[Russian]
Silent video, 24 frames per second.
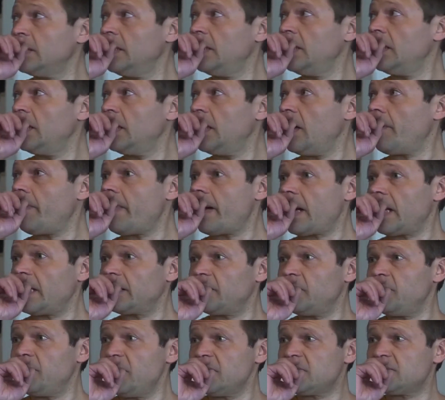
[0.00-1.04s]

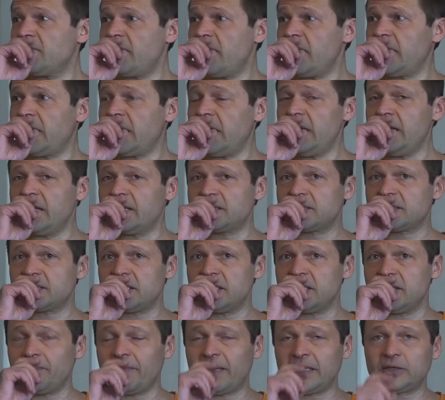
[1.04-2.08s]
аппаратами из моей
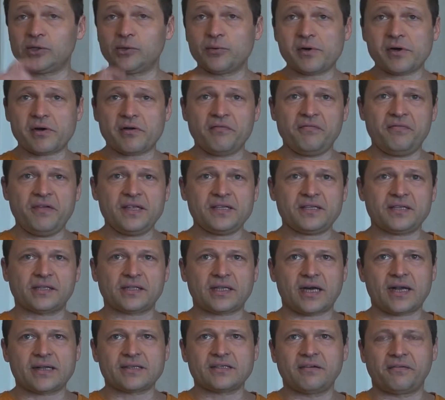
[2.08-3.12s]
коллекции, мотор весит
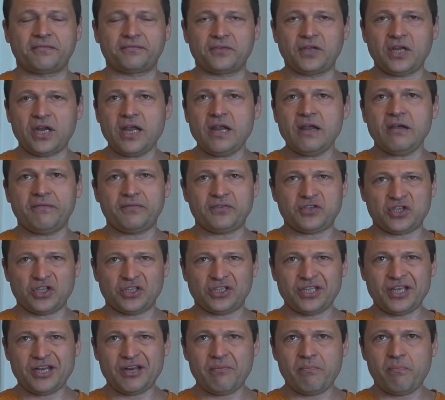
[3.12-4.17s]
раза в
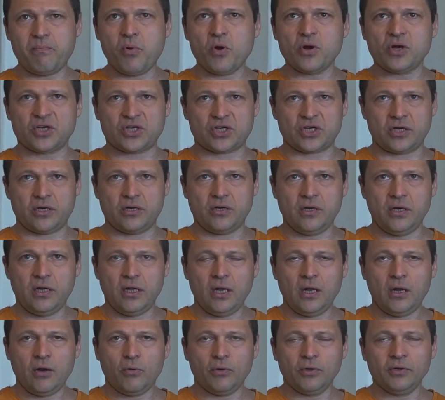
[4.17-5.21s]
3-4 в больше.
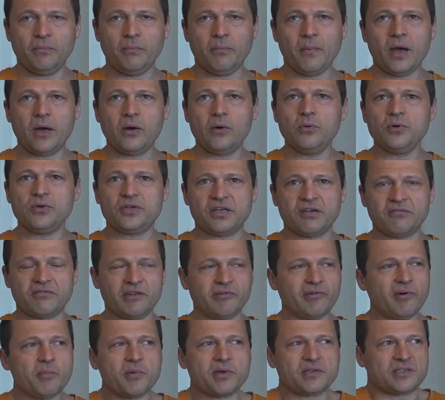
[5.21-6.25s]
Он могучий, в
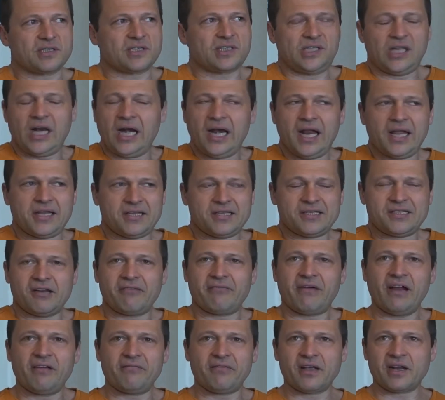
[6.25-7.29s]
него можно стрелять из
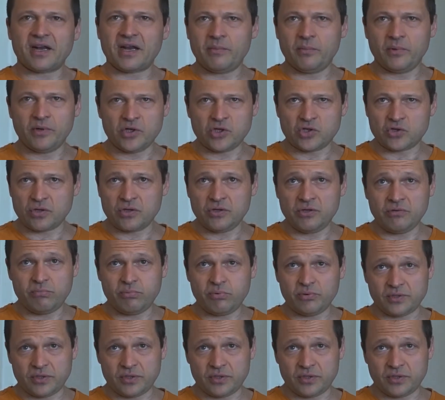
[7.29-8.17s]
револьвера, ему ничего не будет.